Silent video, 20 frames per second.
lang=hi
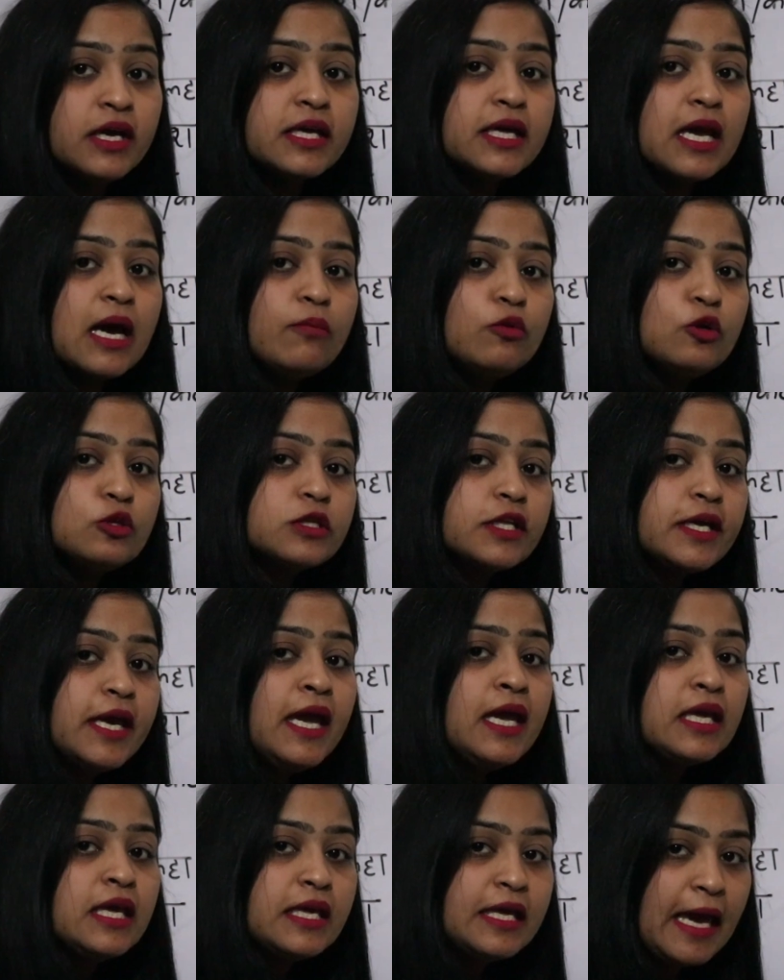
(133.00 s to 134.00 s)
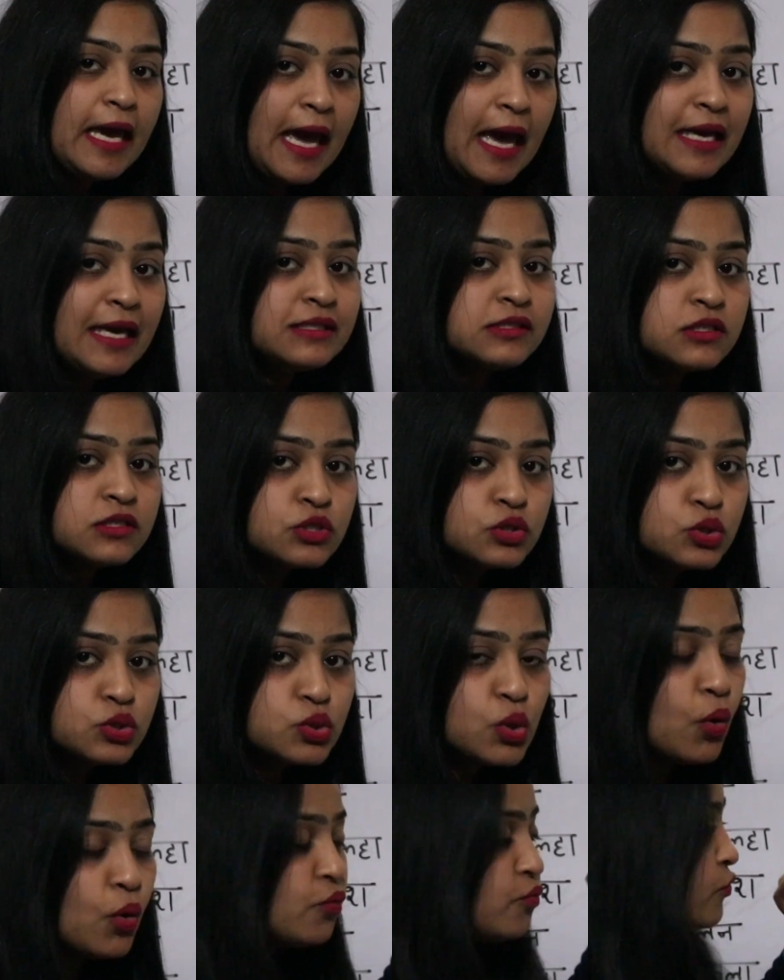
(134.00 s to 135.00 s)
क्या बोलते हैं गैस
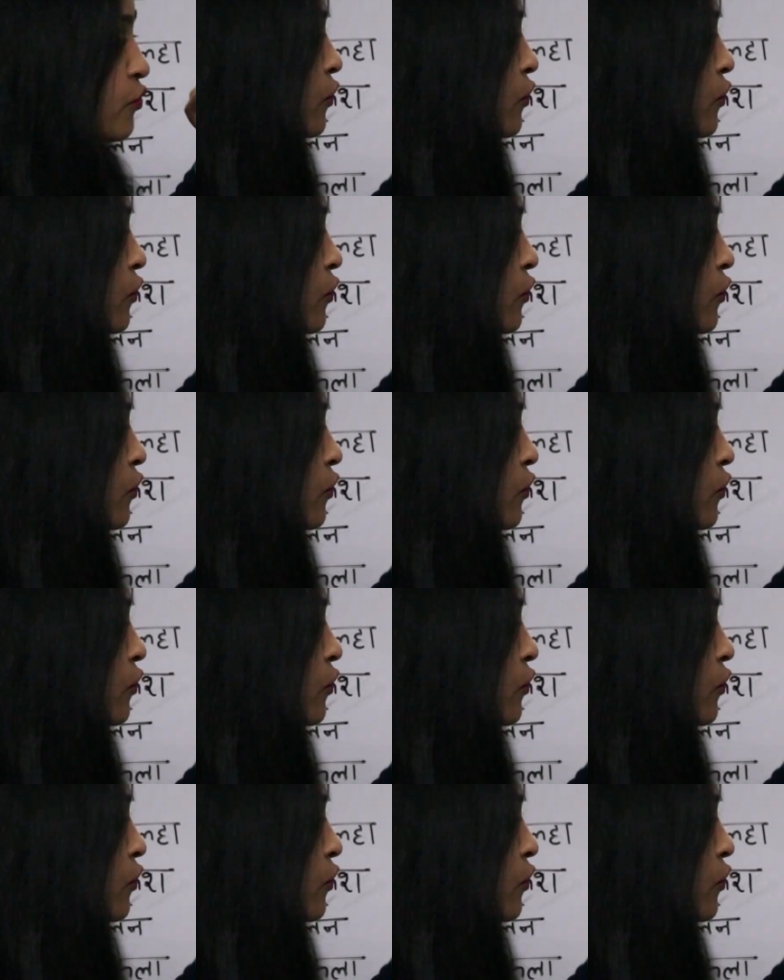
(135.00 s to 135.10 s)
स्टोव